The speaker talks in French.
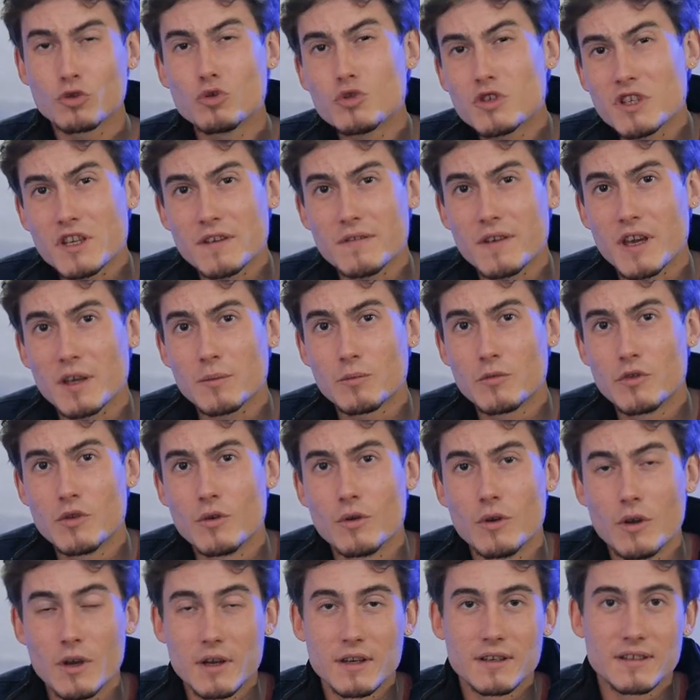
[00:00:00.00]
Tout ce qui va être
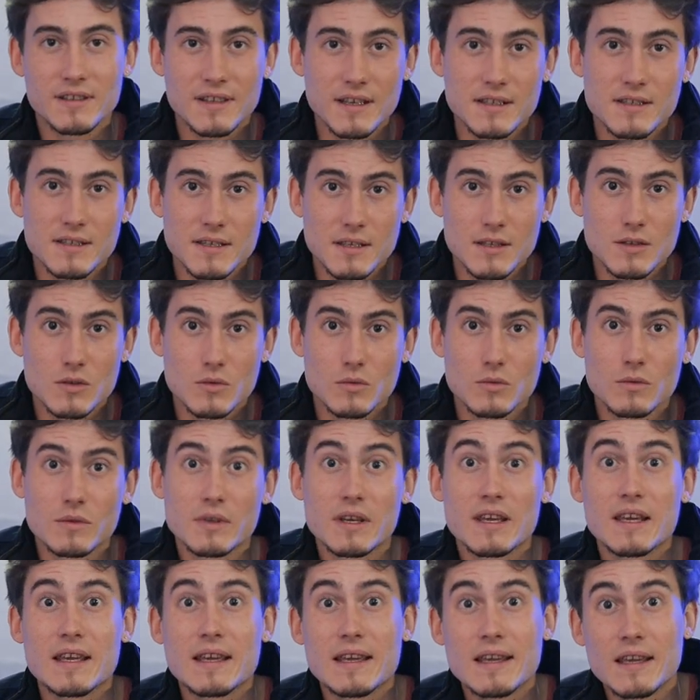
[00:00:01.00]
pneu 4 saisons
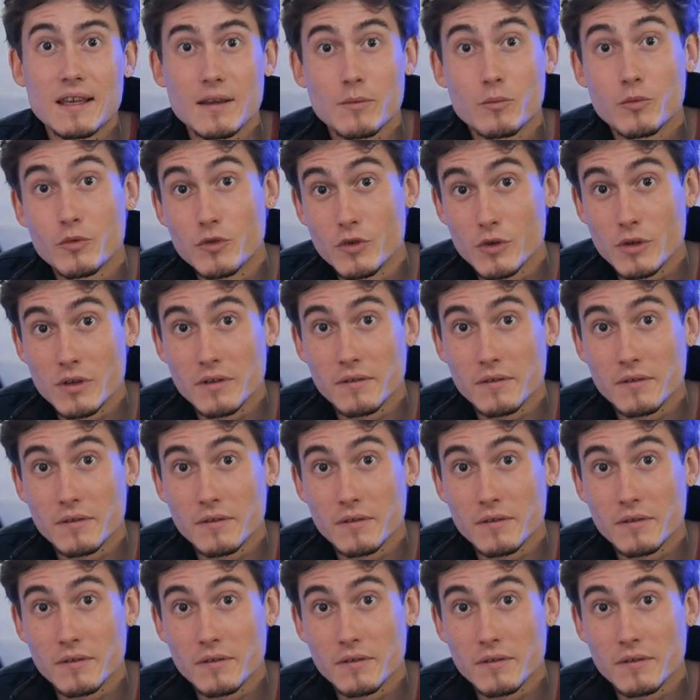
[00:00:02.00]
et pneus